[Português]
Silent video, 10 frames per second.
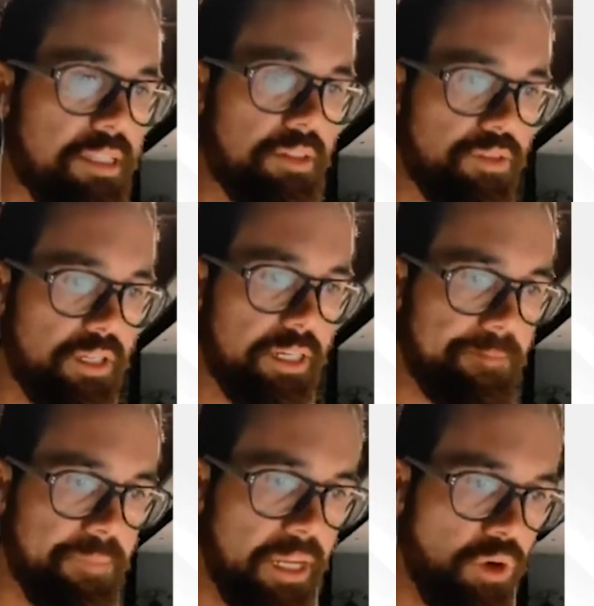esse livro
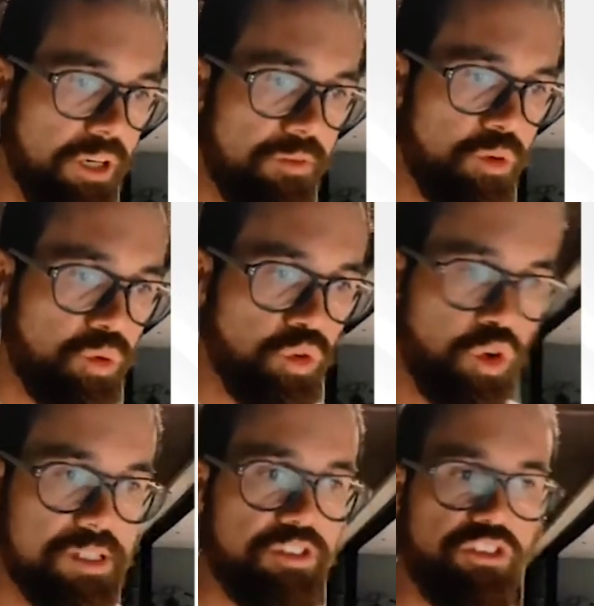aqui? Ele é um livro com
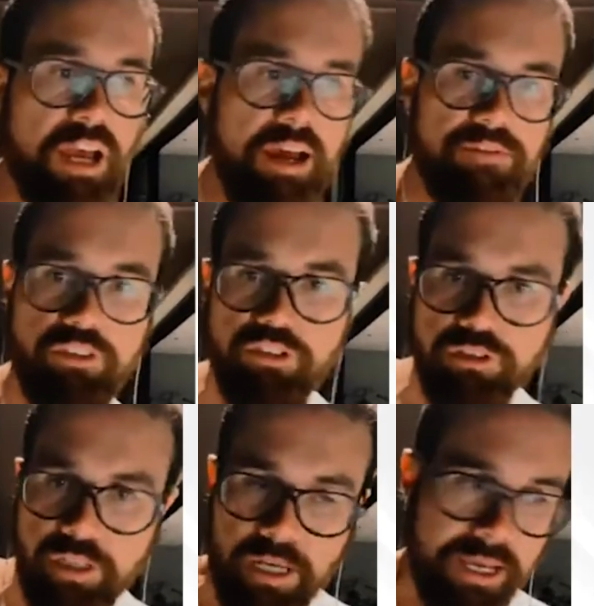12 chaves